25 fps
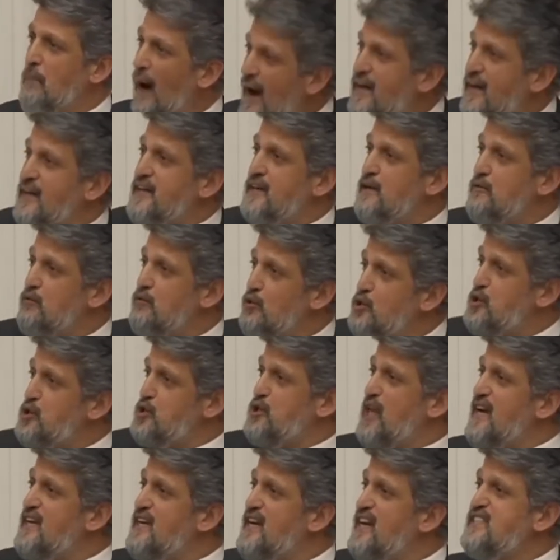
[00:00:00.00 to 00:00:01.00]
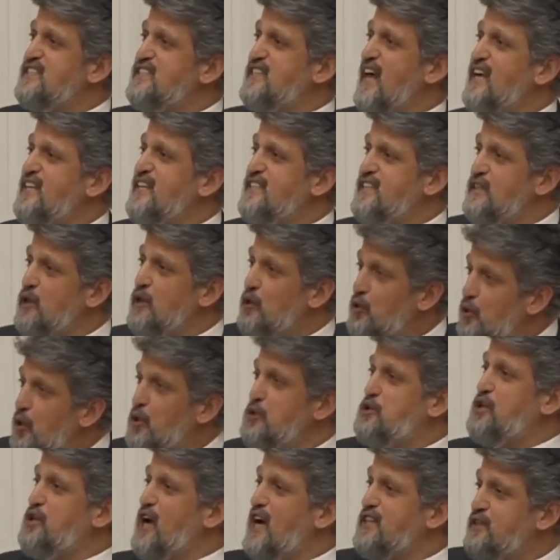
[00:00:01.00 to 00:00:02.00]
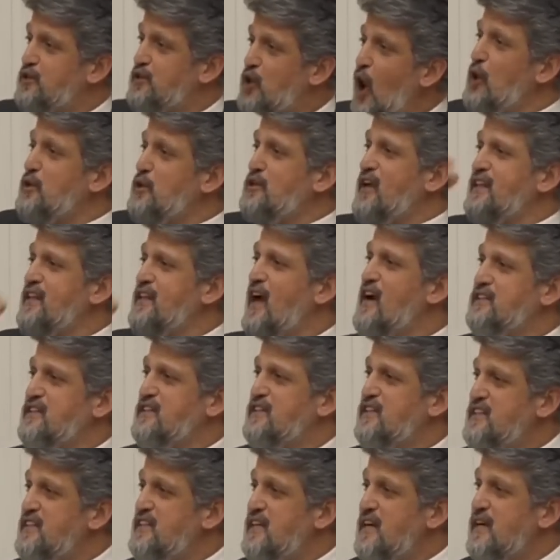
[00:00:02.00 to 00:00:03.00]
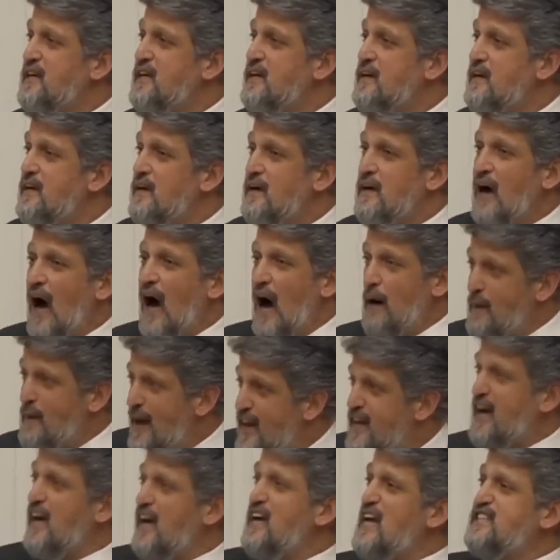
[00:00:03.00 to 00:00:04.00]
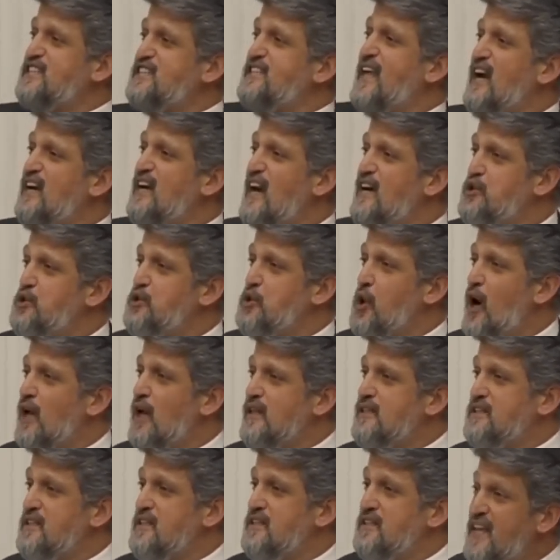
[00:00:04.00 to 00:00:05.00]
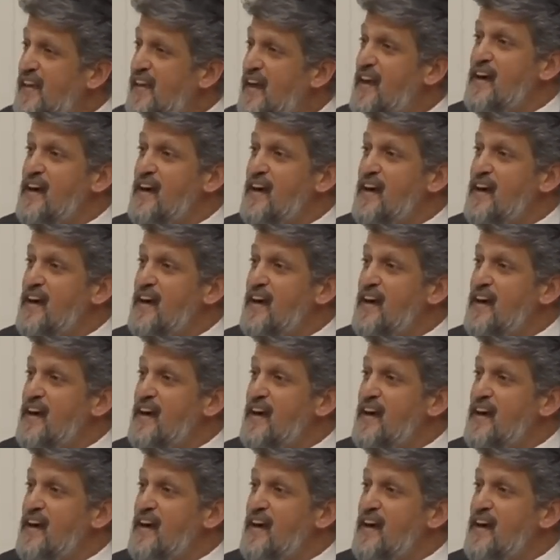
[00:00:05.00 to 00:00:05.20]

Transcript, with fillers: Bak üstlerinin sayısını 3 kat 4 kat arttırdı. Amerikan askerleri çoğaldı.